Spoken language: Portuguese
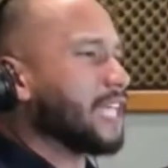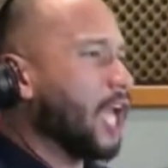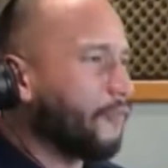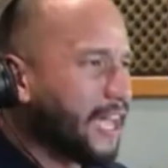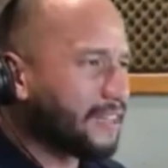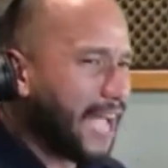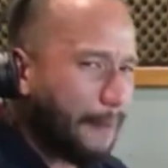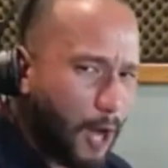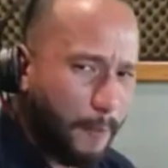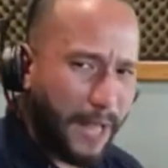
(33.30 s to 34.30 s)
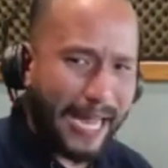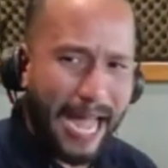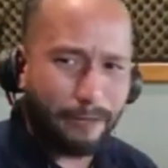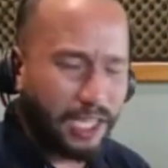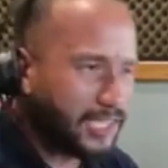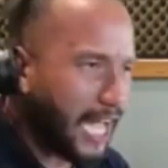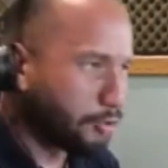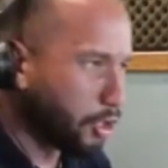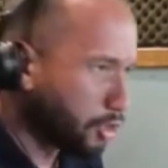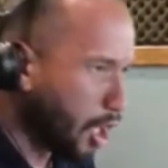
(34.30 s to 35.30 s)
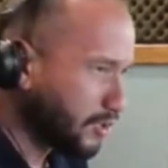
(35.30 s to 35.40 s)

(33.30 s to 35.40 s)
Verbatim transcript: 90, abre o placar no estádio Newton